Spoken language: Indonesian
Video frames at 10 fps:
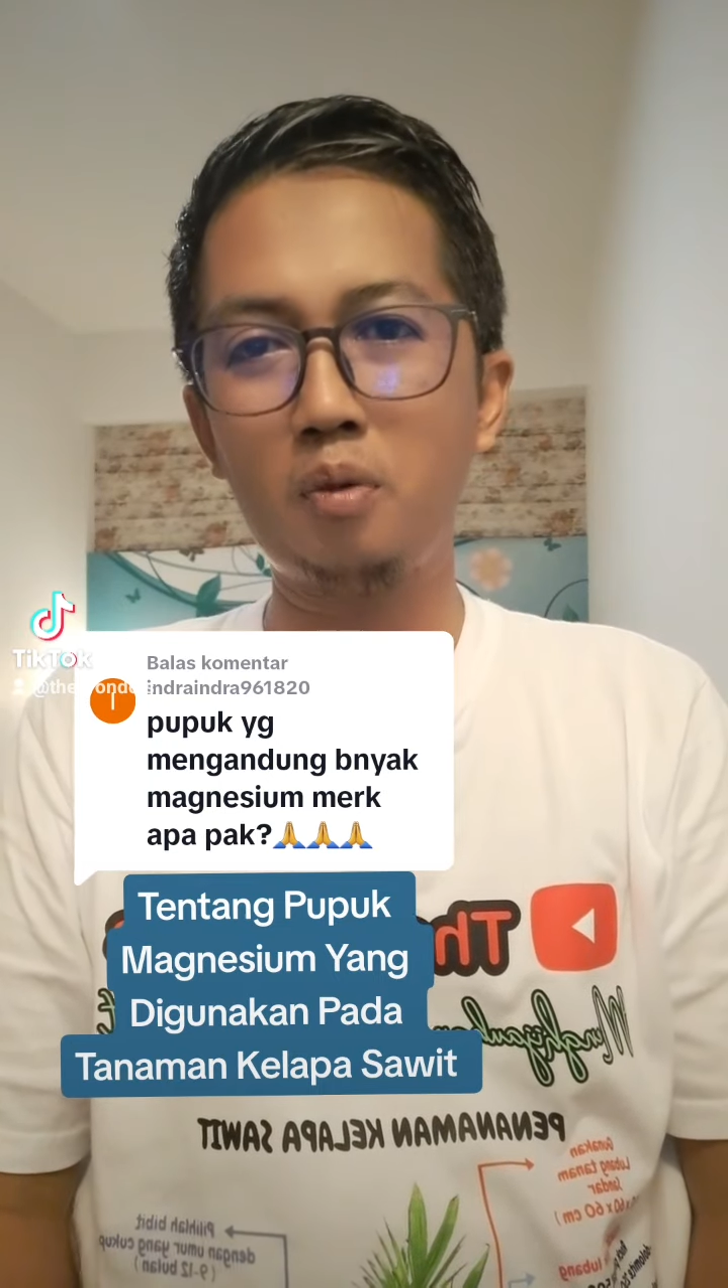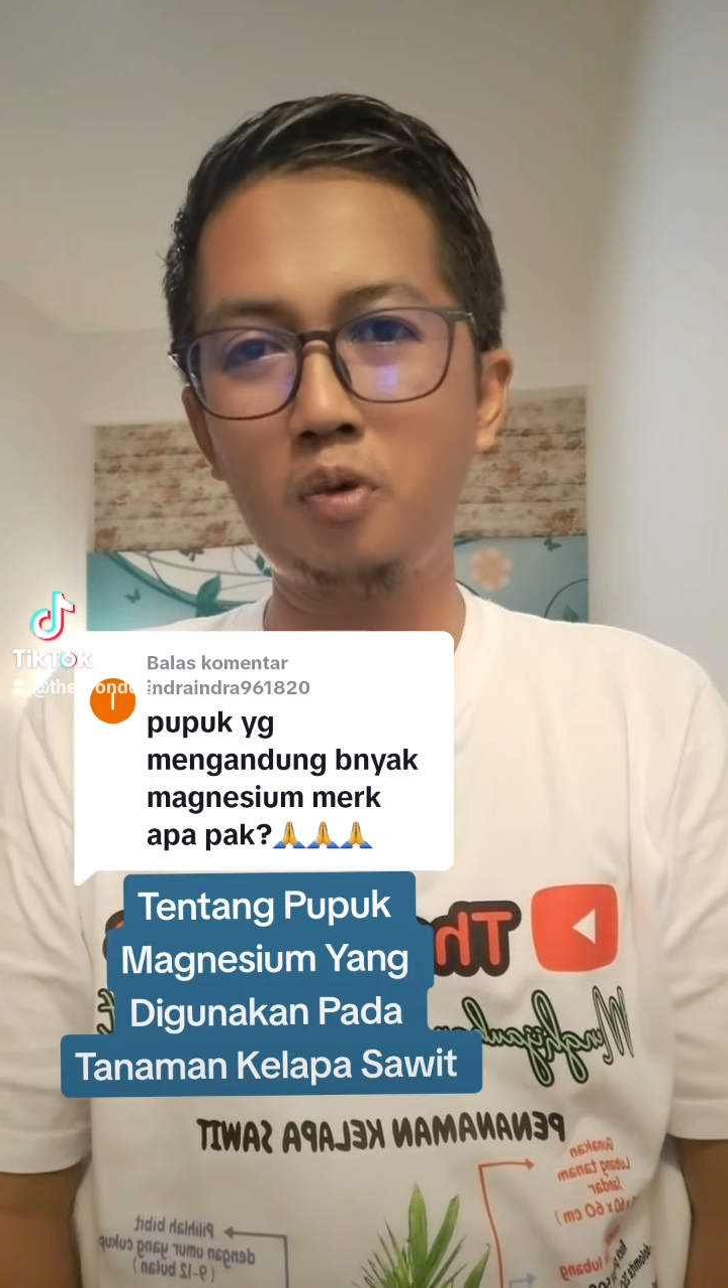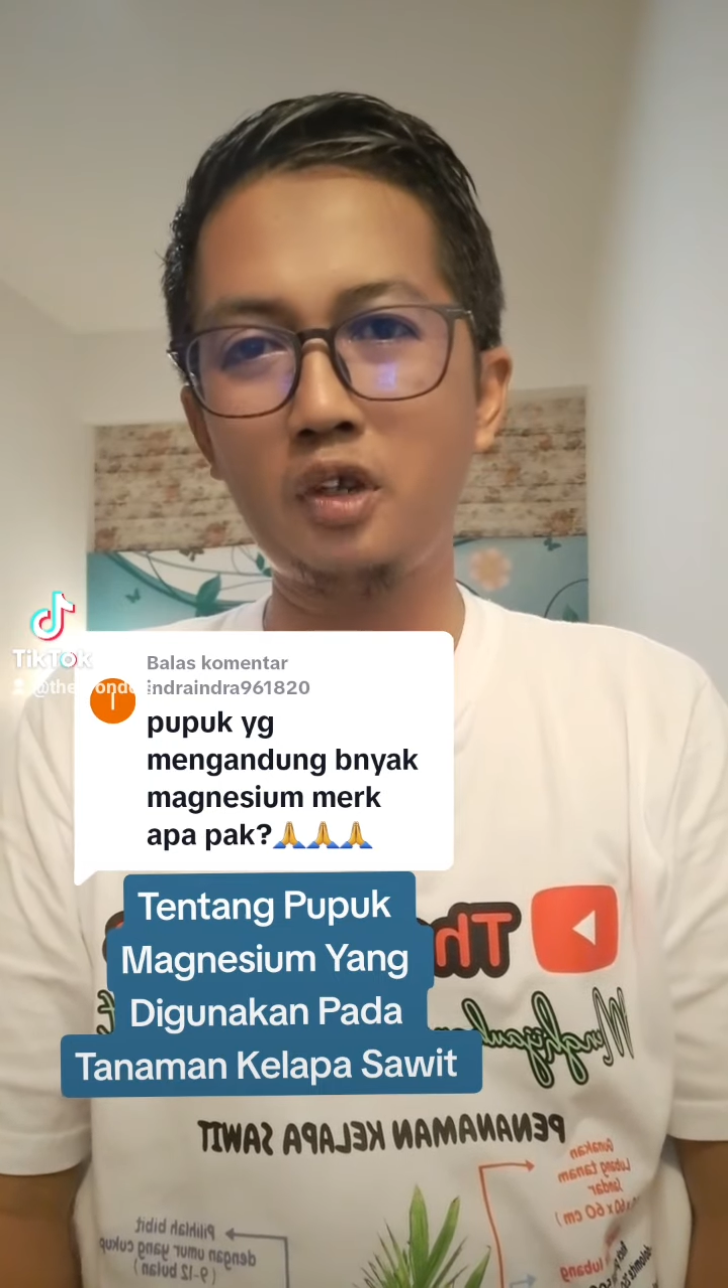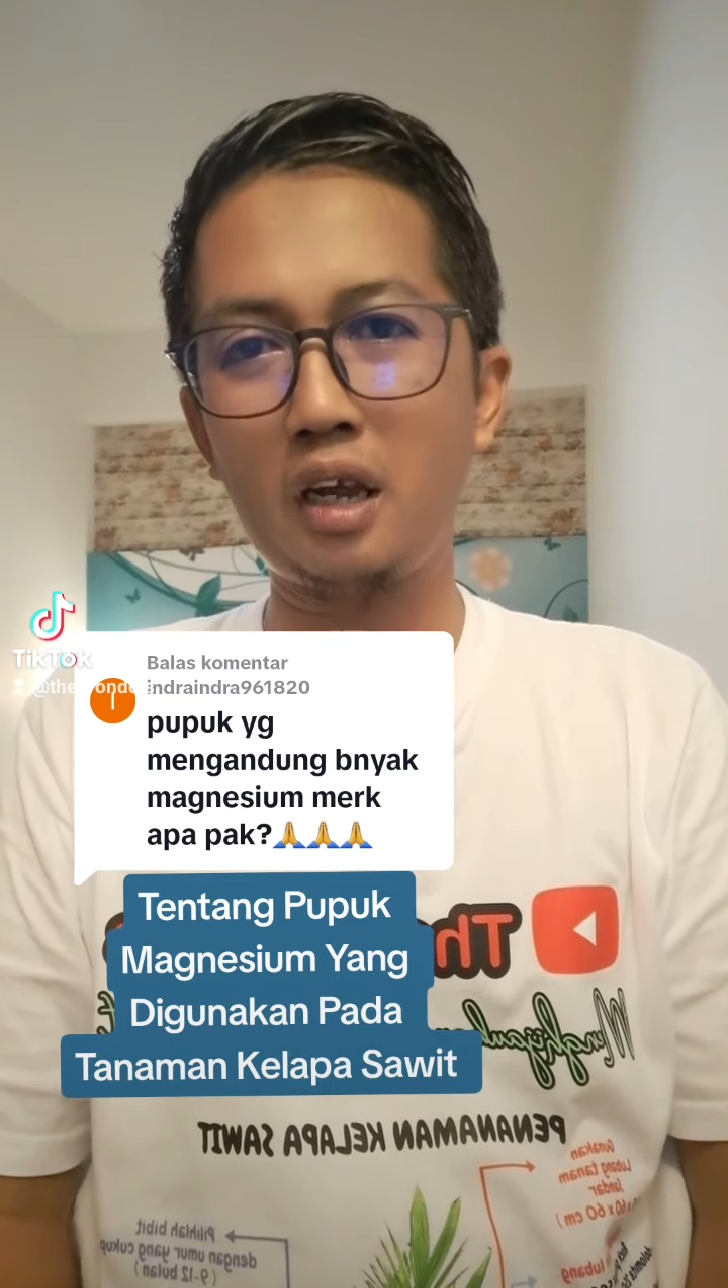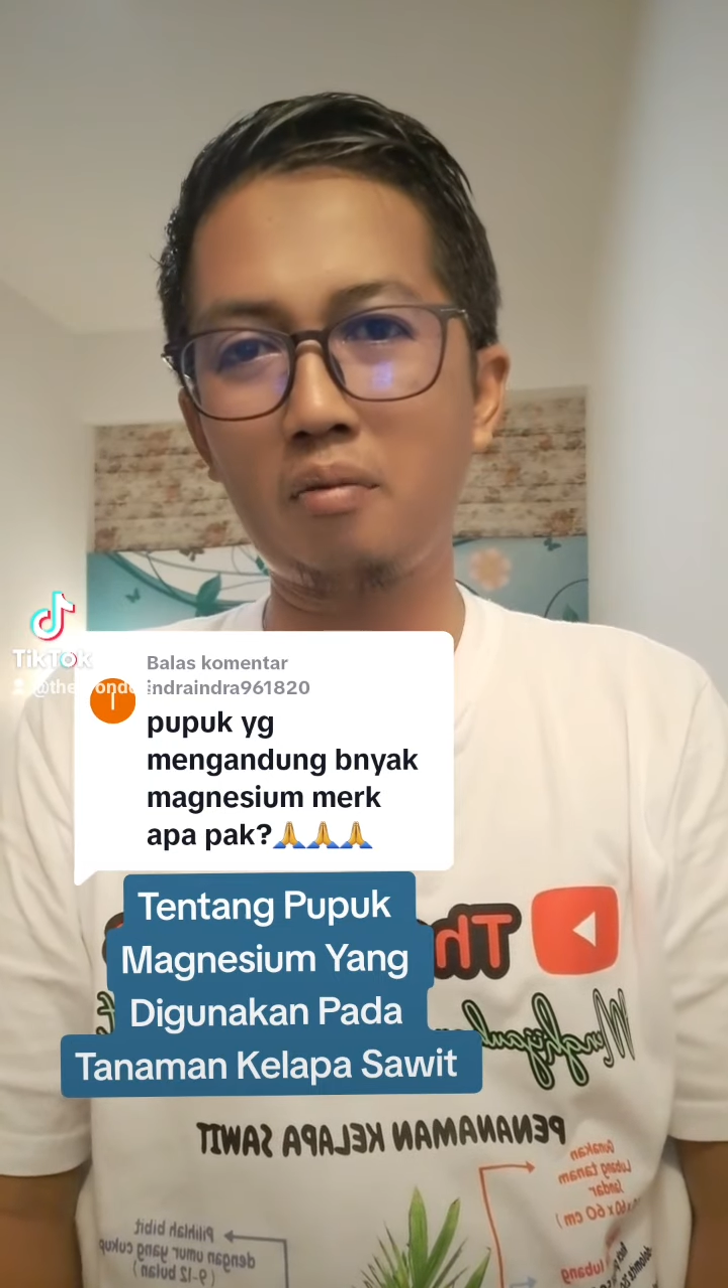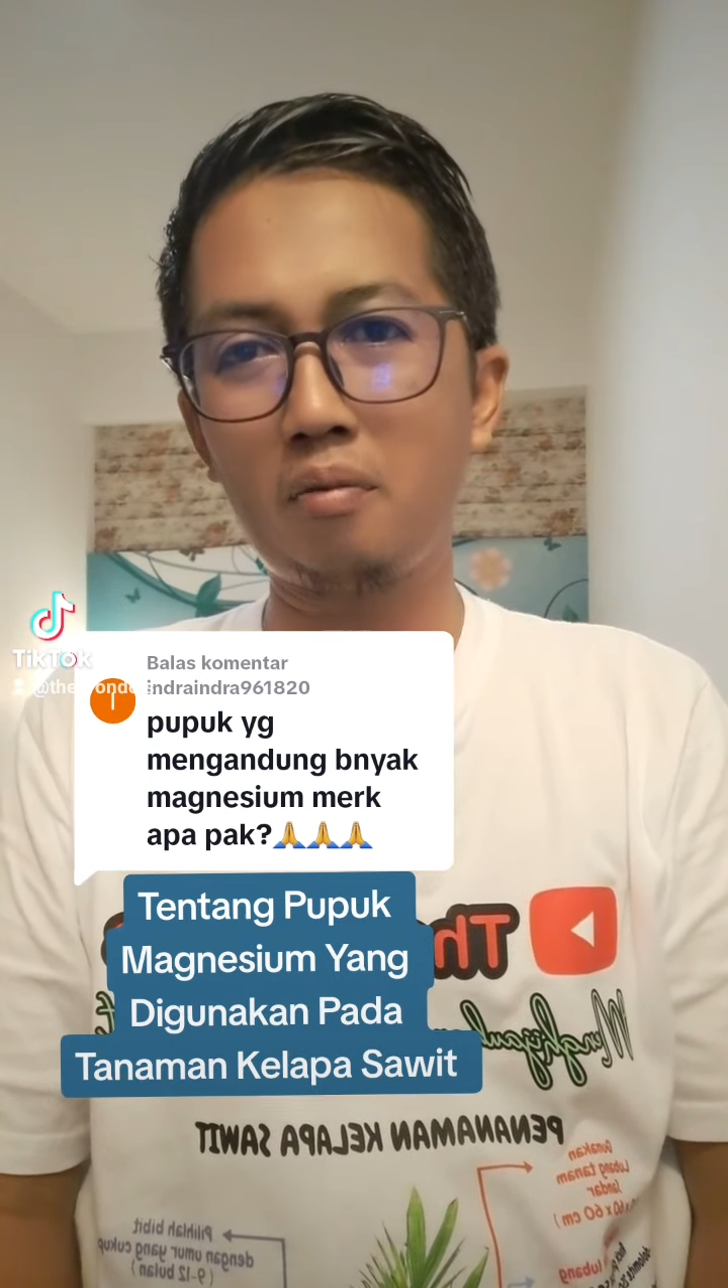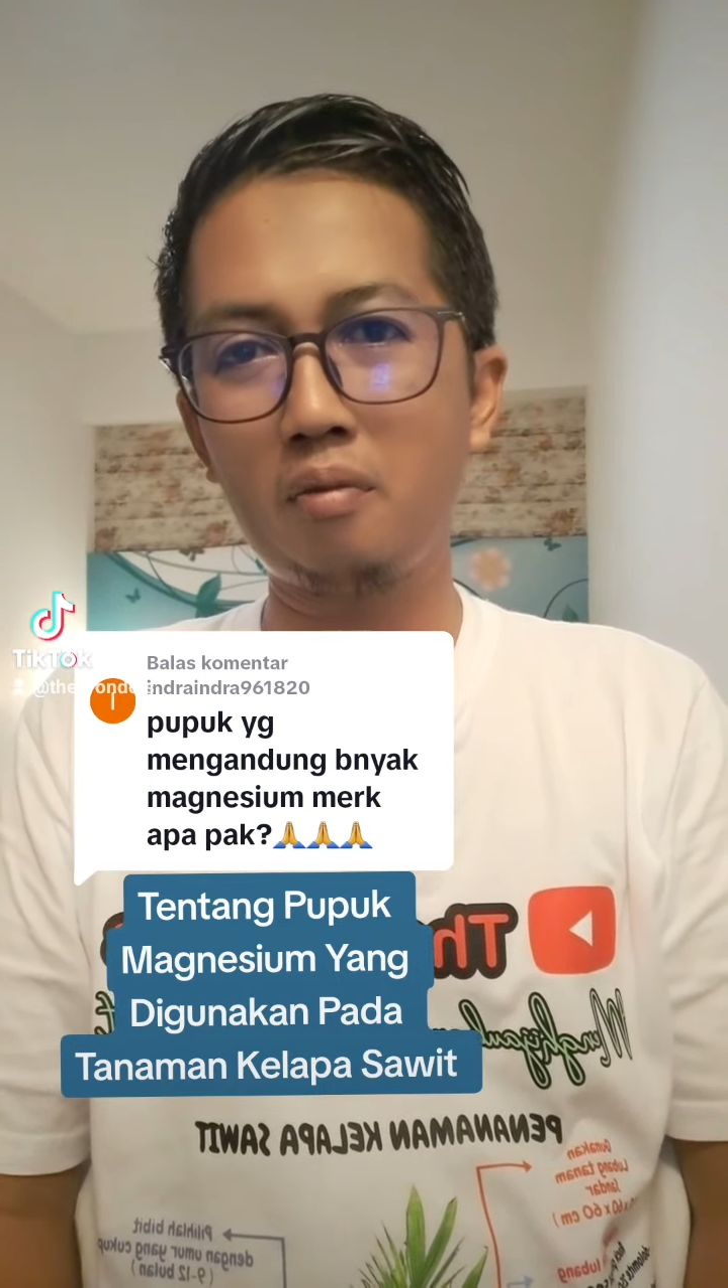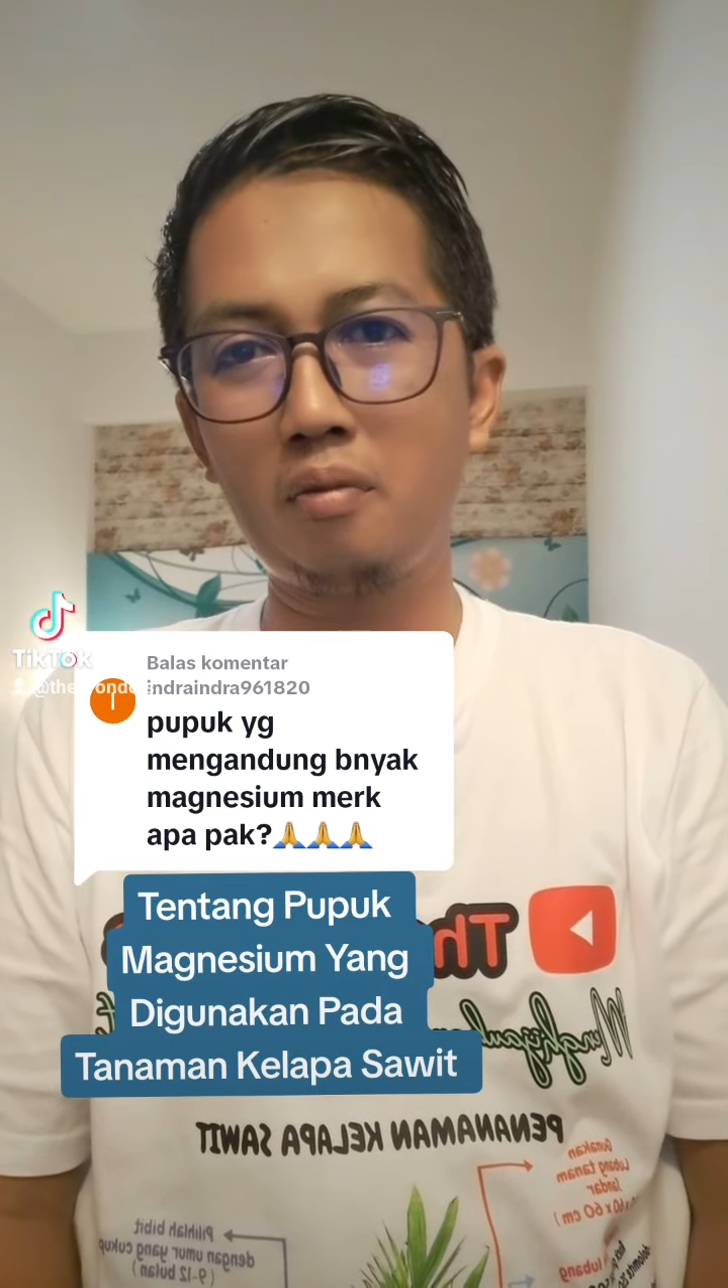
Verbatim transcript: pupuk yang